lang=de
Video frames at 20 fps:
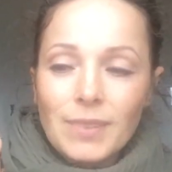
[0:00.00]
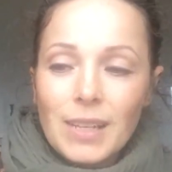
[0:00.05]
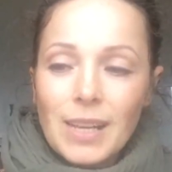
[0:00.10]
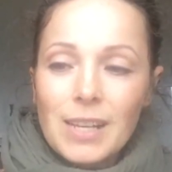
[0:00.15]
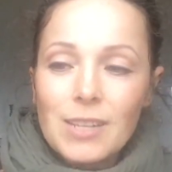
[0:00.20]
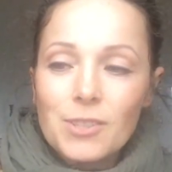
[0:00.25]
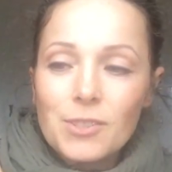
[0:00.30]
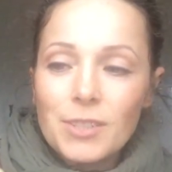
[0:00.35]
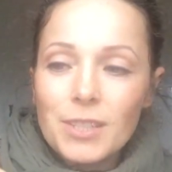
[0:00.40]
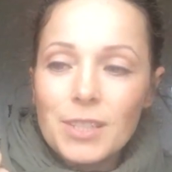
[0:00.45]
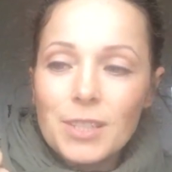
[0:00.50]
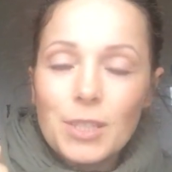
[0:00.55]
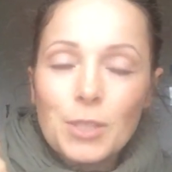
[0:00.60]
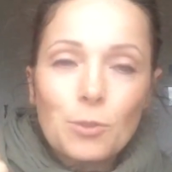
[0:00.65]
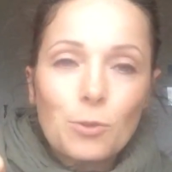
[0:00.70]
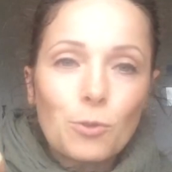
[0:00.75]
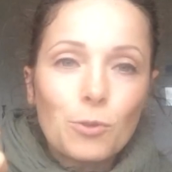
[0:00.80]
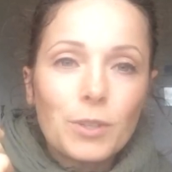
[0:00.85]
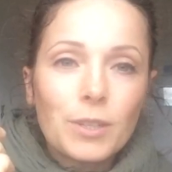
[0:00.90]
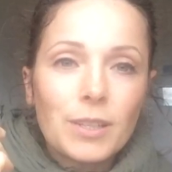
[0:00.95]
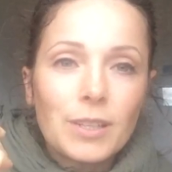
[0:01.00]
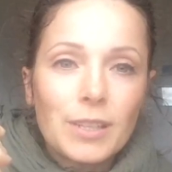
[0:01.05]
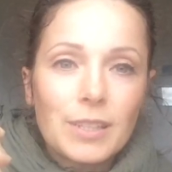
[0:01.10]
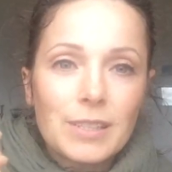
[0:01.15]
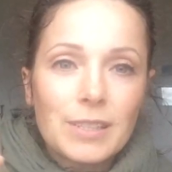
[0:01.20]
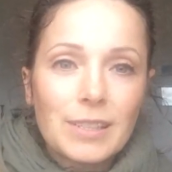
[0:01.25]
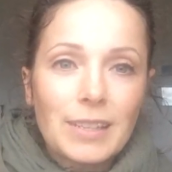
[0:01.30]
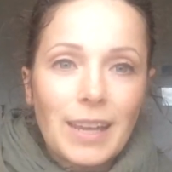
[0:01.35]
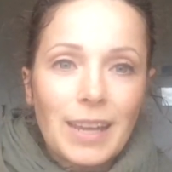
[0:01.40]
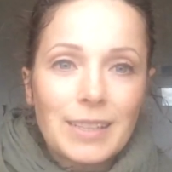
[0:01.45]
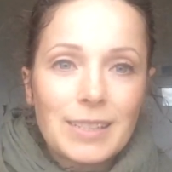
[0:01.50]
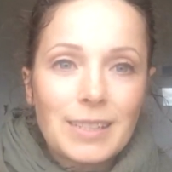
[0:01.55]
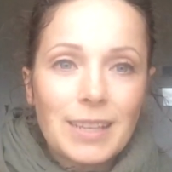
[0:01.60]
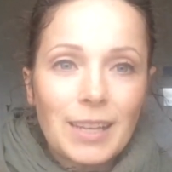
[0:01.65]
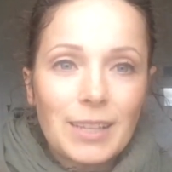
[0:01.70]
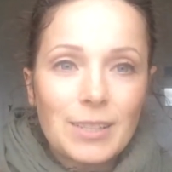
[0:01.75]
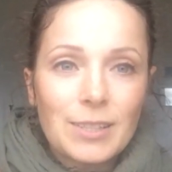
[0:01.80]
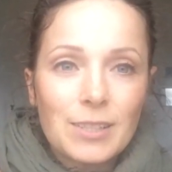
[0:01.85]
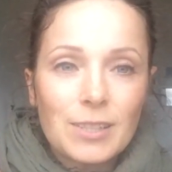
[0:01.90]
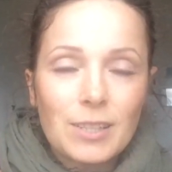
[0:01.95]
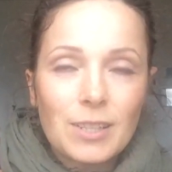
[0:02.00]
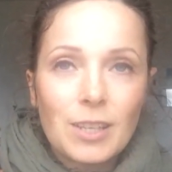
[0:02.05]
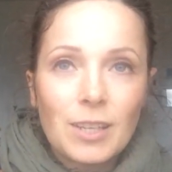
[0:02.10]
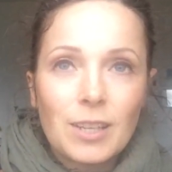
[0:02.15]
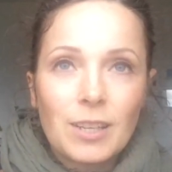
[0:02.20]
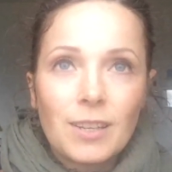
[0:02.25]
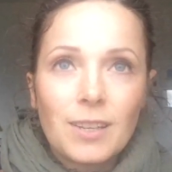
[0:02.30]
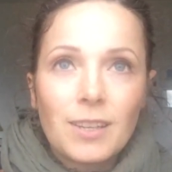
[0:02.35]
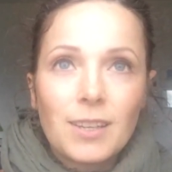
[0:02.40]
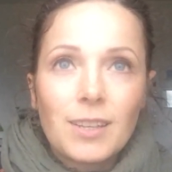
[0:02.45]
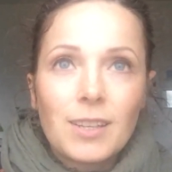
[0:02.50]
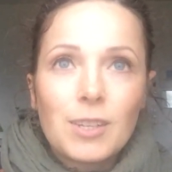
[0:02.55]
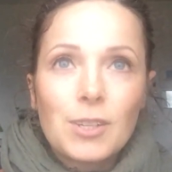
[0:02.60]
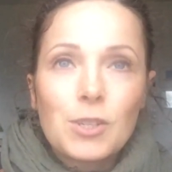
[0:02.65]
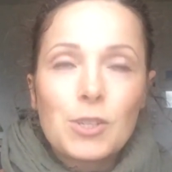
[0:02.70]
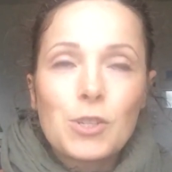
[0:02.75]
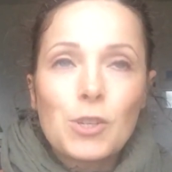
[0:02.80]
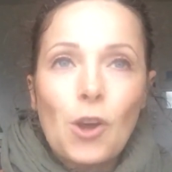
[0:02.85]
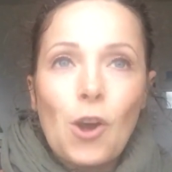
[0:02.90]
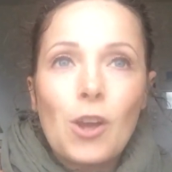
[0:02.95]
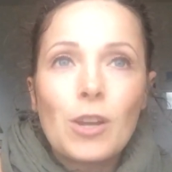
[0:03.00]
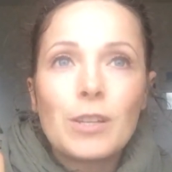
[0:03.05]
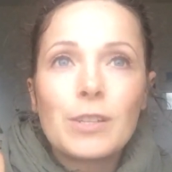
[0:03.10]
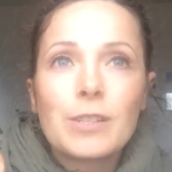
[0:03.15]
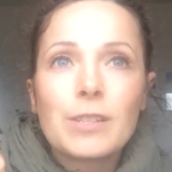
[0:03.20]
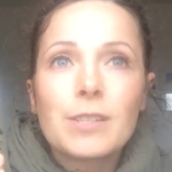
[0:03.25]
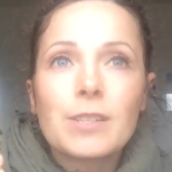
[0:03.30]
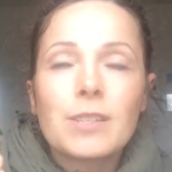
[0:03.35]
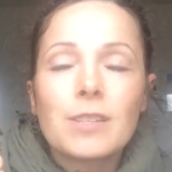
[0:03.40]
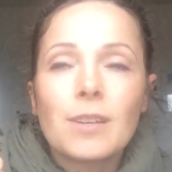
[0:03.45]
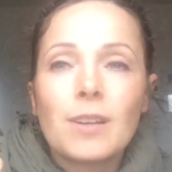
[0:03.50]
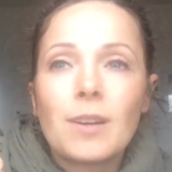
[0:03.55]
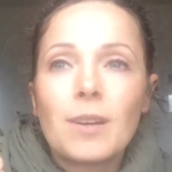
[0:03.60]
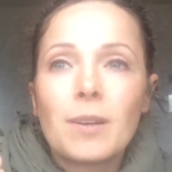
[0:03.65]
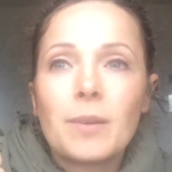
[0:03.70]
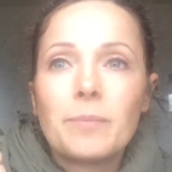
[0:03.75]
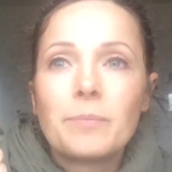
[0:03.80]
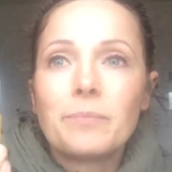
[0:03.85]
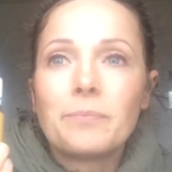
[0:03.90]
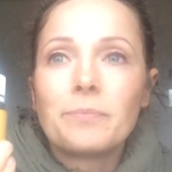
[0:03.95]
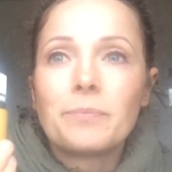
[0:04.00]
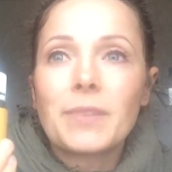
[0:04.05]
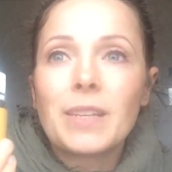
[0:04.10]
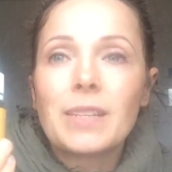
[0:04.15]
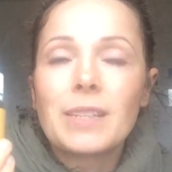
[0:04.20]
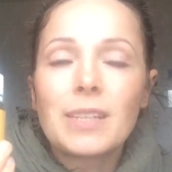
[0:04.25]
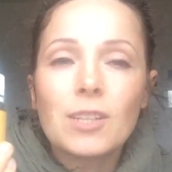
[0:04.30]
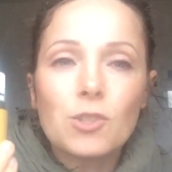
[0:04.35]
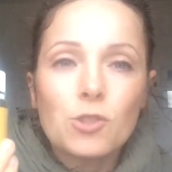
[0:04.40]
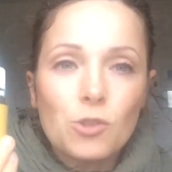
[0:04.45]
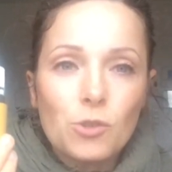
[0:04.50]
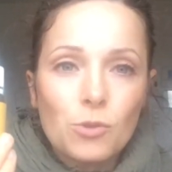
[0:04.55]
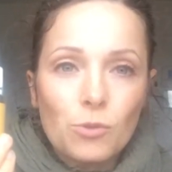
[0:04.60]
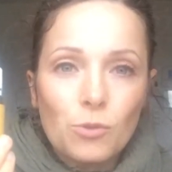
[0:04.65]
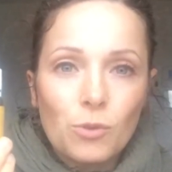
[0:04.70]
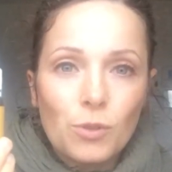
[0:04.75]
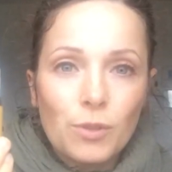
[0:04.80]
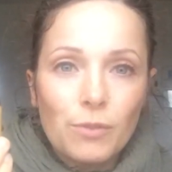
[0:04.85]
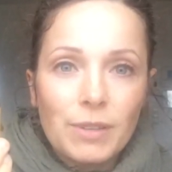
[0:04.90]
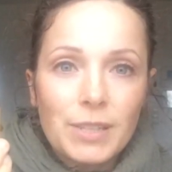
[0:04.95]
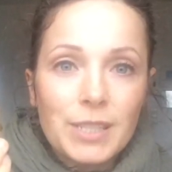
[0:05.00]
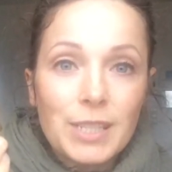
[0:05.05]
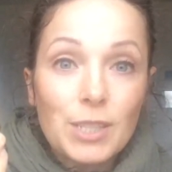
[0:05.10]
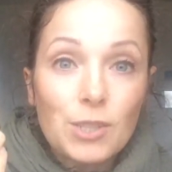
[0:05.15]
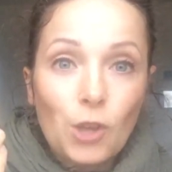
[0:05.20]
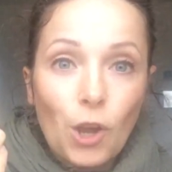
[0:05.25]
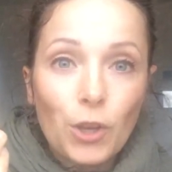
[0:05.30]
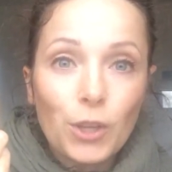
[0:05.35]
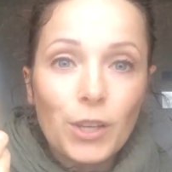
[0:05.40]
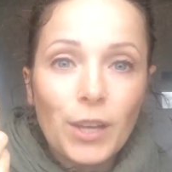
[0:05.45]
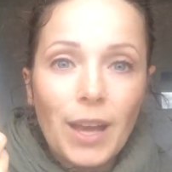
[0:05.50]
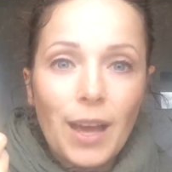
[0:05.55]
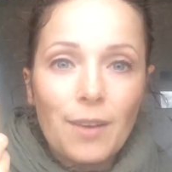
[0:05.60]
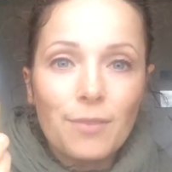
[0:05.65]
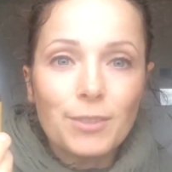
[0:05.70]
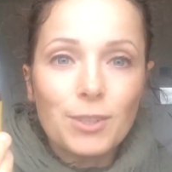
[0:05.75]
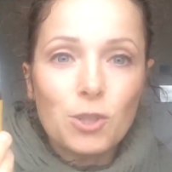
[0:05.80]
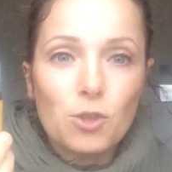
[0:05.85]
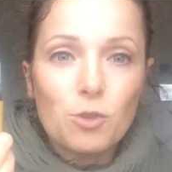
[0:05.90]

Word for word: Also die Zitrone ist ein ganz, ganz tolles ähm, ätherisches Öl, was die Sonnenkraft